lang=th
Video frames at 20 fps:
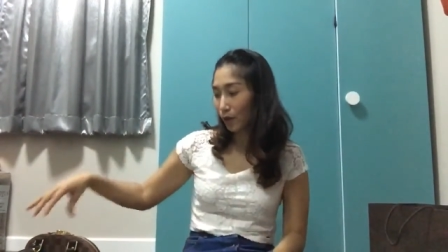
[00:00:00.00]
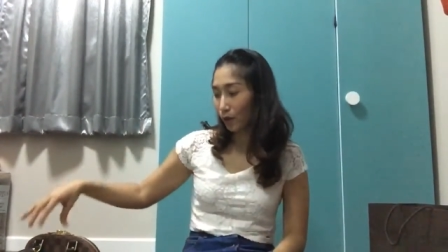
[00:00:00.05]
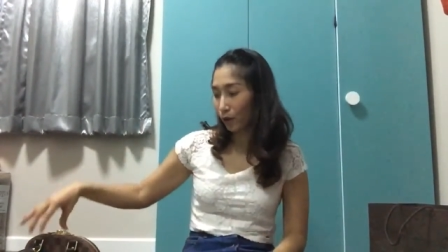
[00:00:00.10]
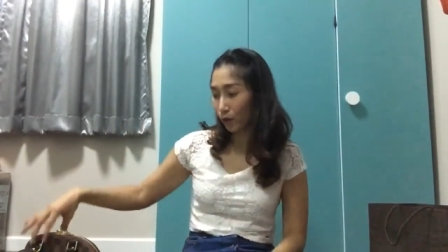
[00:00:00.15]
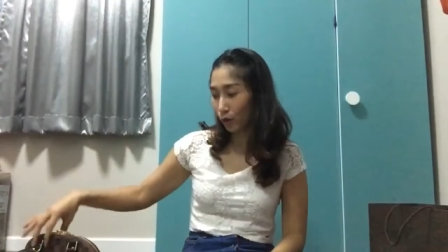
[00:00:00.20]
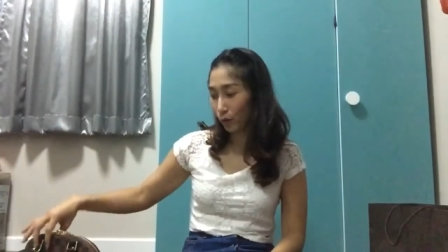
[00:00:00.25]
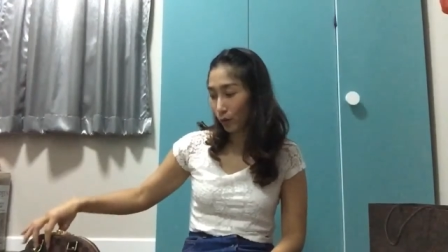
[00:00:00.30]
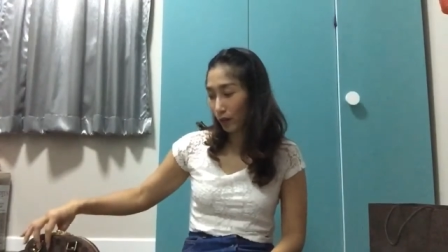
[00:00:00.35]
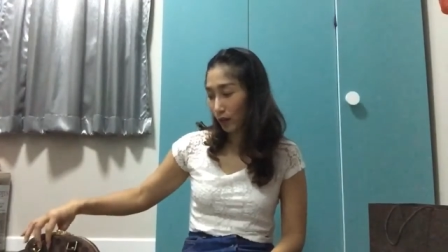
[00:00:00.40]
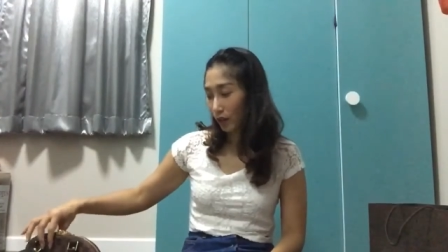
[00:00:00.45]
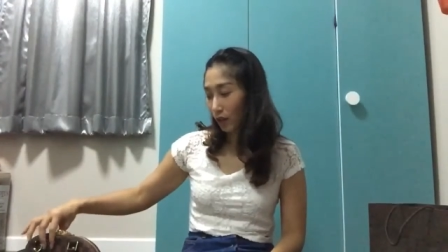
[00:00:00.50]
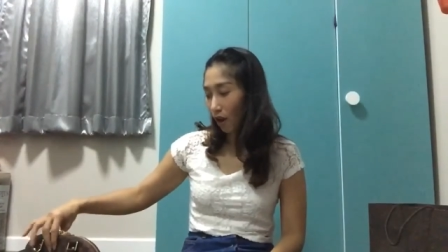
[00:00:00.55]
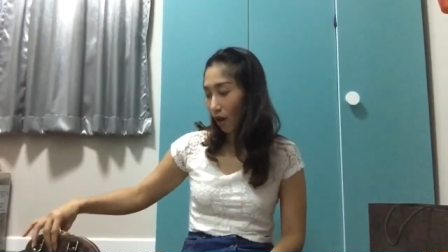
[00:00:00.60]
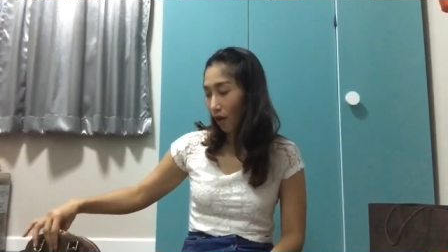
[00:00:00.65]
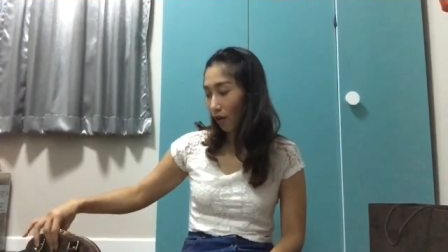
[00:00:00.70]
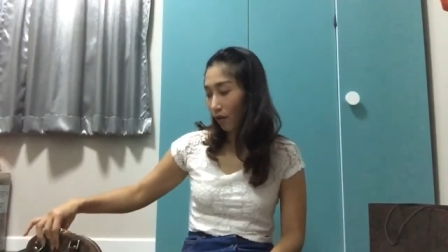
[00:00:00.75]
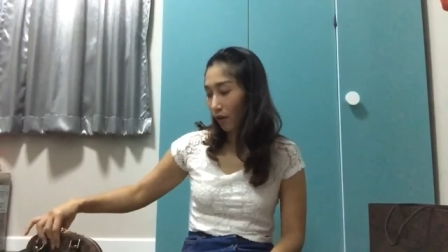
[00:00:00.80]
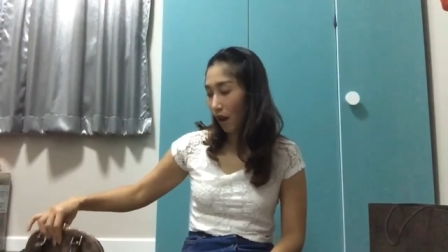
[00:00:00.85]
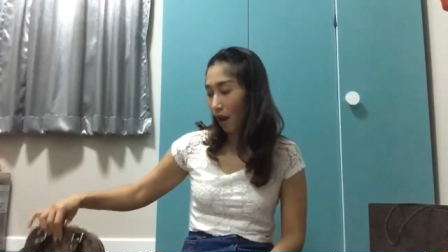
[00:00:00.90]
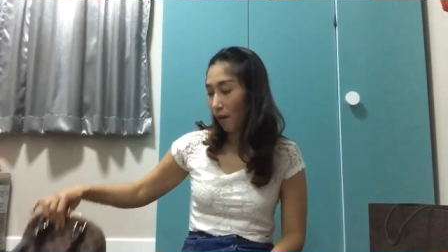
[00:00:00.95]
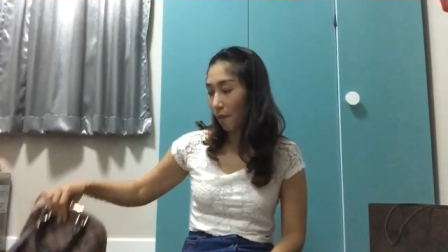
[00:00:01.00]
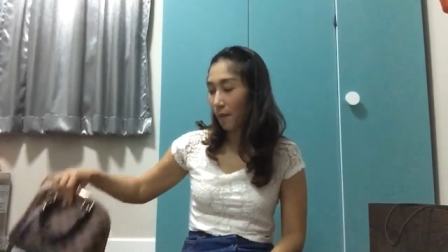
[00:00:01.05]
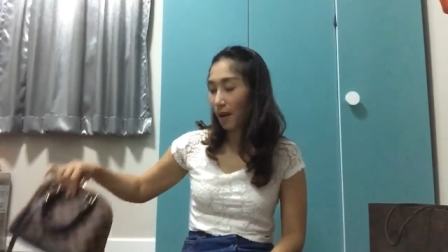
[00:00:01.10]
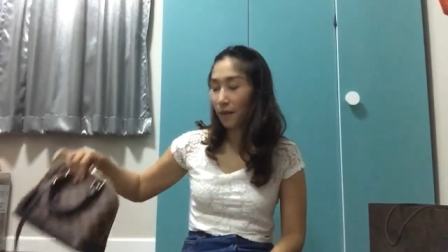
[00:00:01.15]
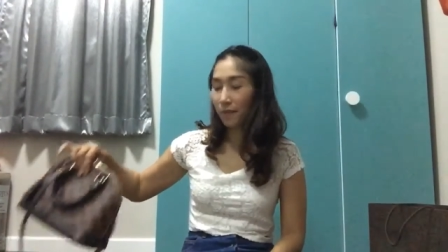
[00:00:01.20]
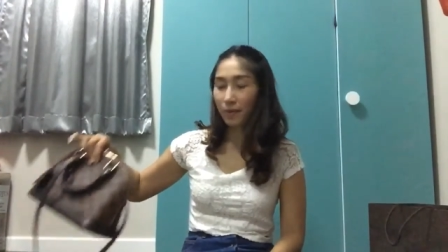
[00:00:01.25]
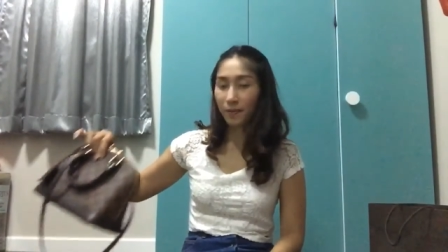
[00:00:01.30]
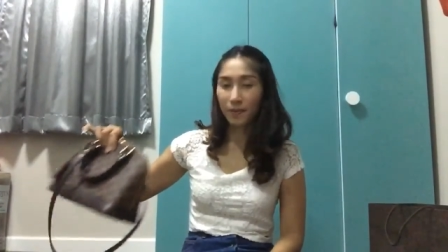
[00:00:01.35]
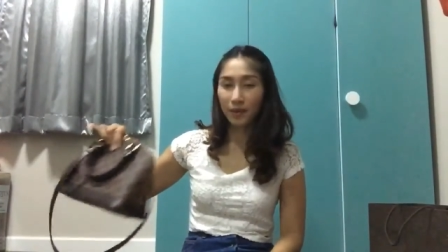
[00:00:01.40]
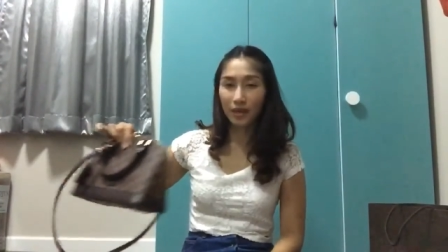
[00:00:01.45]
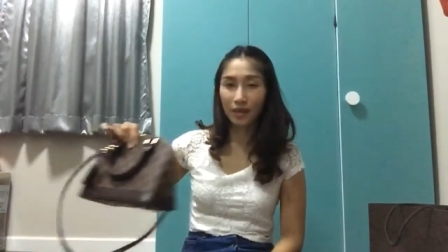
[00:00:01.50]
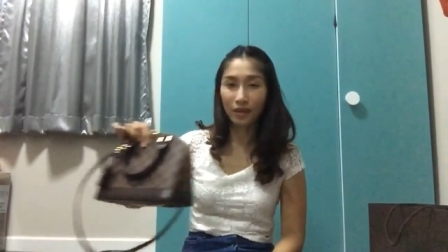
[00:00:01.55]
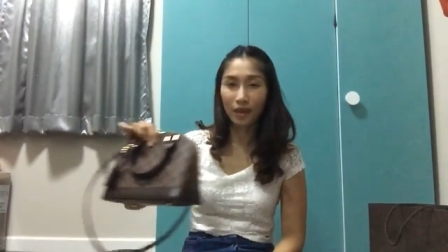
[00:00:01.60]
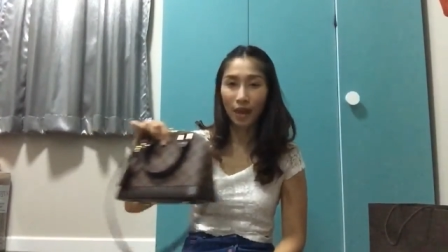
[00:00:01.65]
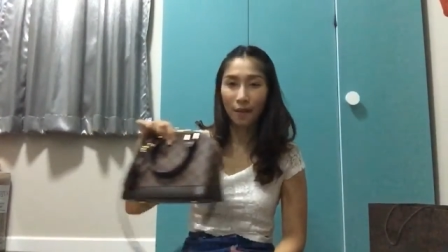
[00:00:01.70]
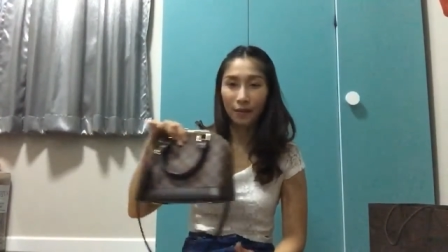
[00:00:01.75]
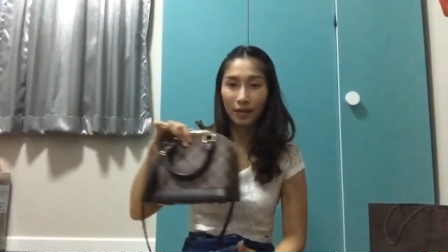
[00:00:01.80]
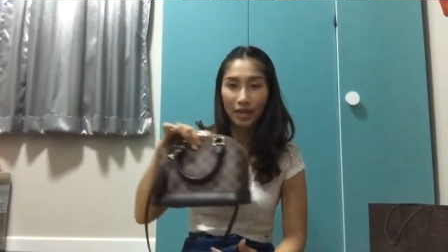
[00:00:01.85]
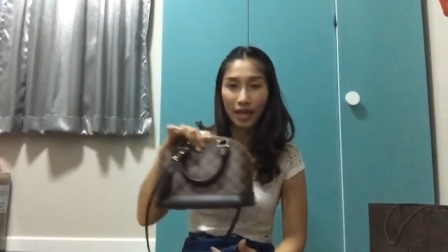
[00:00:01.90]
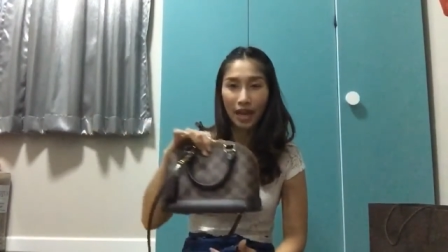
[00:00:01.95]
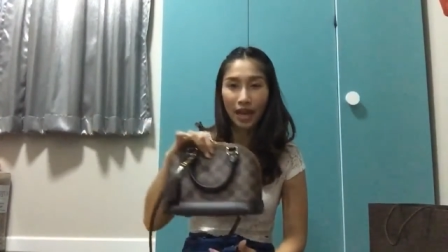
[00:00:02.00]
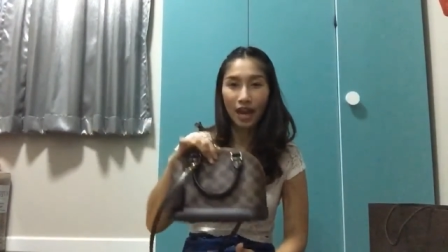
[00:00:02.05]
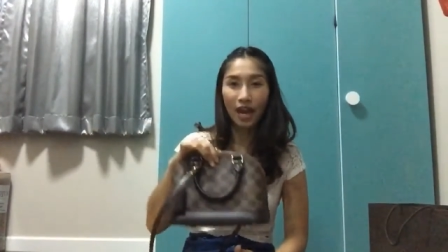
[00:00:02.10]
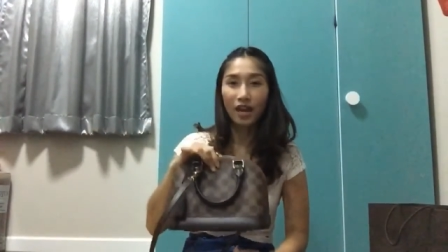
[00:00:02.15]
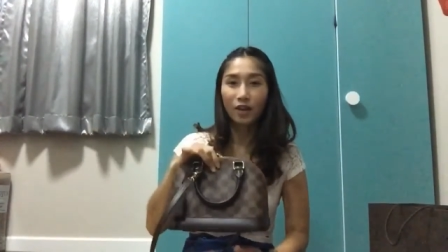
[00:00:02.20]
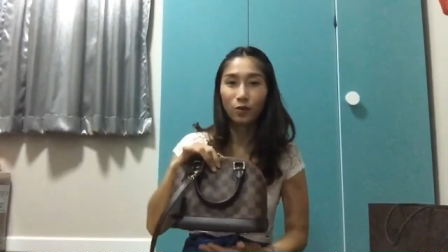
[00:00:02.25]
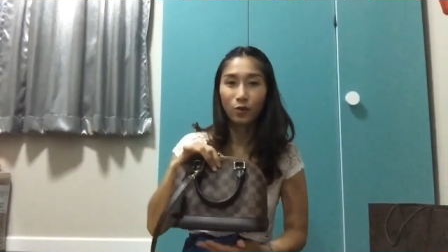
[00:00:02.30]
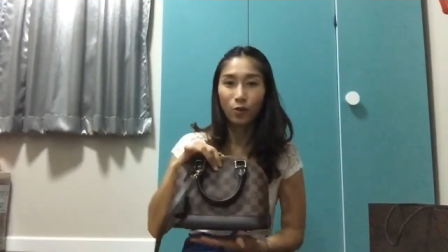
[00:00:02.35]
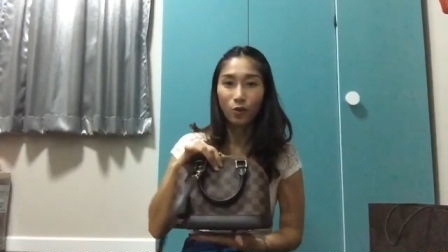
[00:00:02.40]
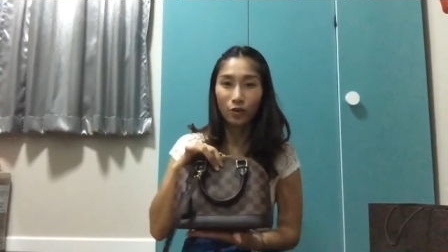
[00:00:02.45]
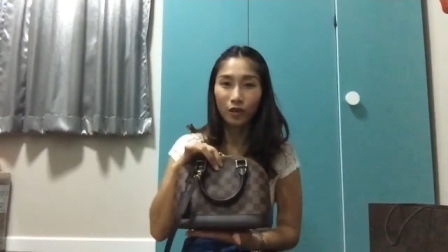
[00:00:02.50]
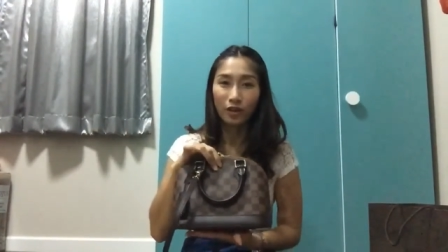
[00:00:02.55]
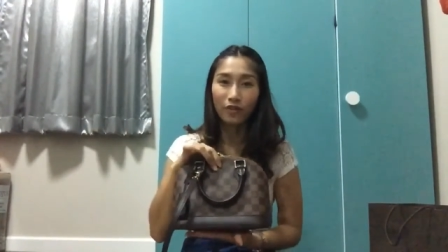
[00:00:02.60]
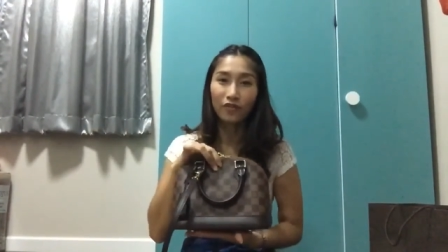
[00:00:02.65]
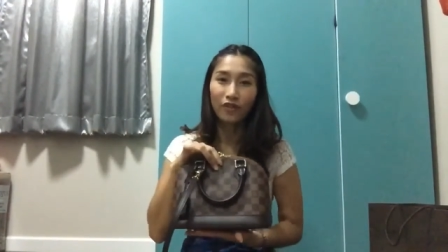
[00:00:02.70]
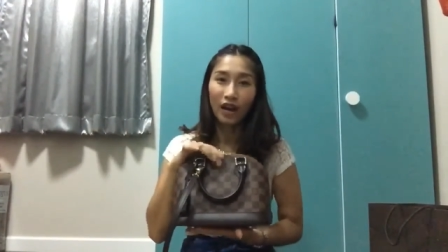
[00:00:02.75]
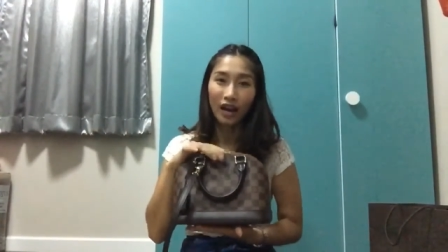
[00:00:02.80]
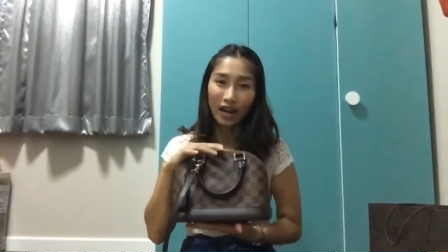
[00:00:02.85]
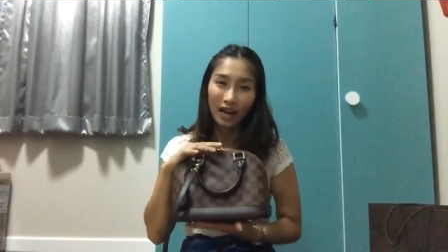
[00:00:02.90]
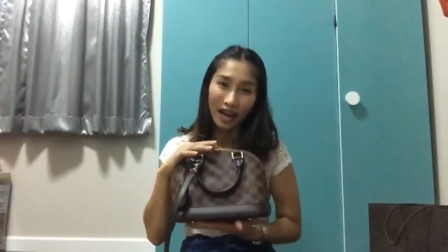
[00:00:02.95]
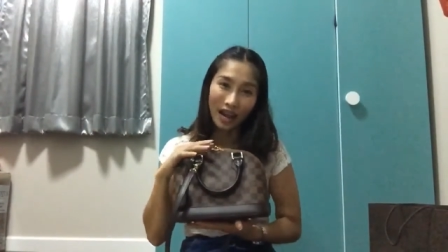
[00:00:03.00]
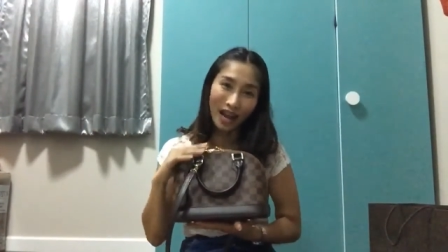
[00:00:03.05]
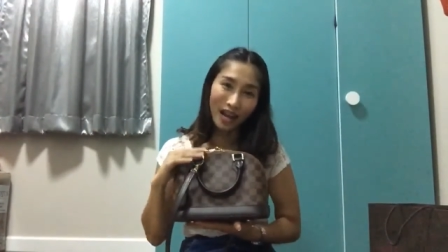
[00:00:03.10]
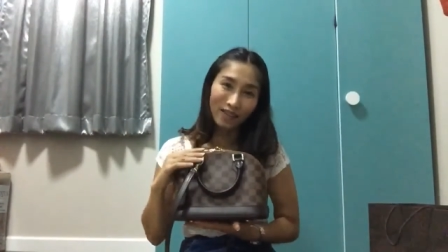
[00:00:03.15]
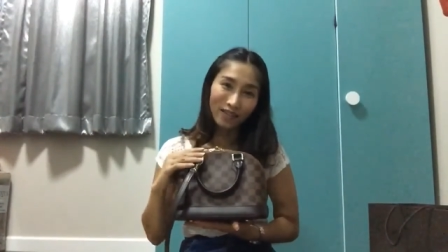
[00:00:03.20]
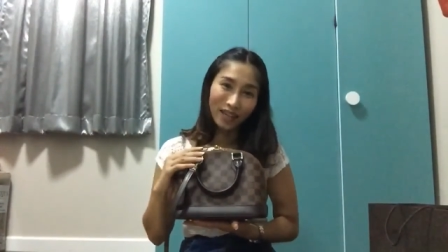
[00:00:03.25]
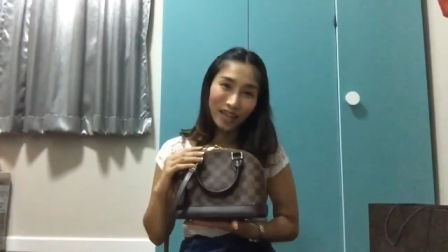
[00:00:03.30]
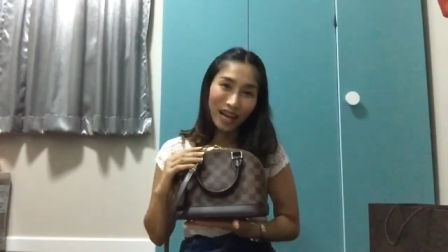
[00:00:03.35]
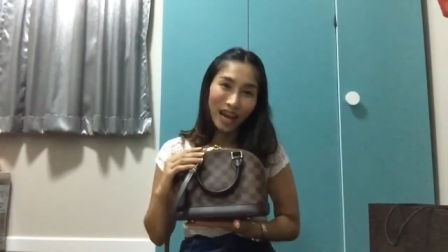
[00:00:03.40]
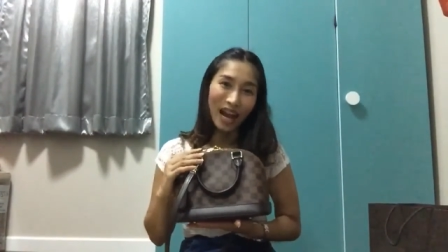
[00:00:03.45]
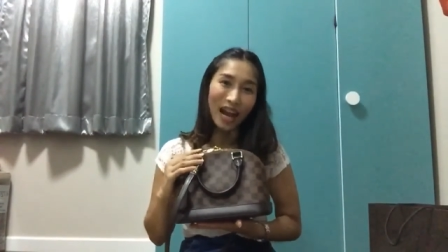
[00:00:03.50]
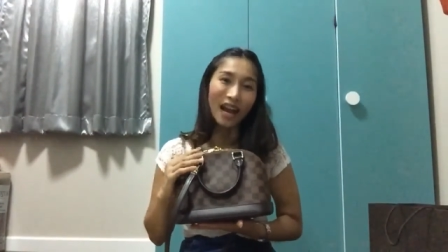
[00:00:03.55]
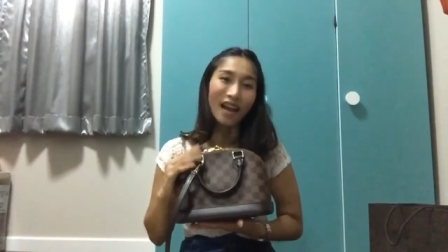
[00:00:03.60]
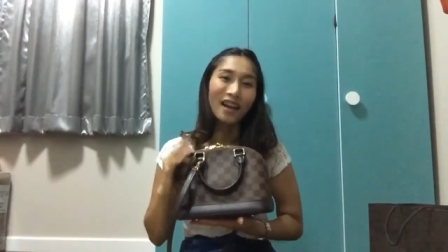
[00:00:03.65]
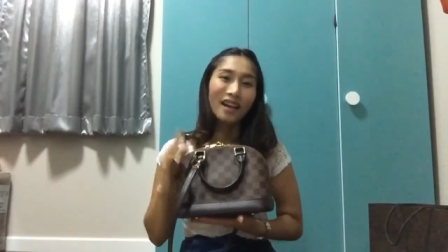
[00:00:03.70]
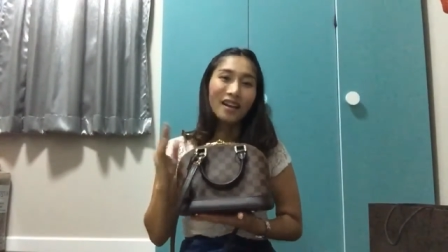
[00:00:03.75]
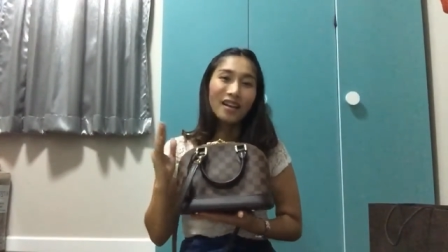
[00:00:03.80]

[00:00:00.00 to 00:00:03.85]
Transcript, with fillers: Louis Vuitton Alma บี บี ดาวิเย่ให้ทุกคนได้ฟังกันแล้วนะคะ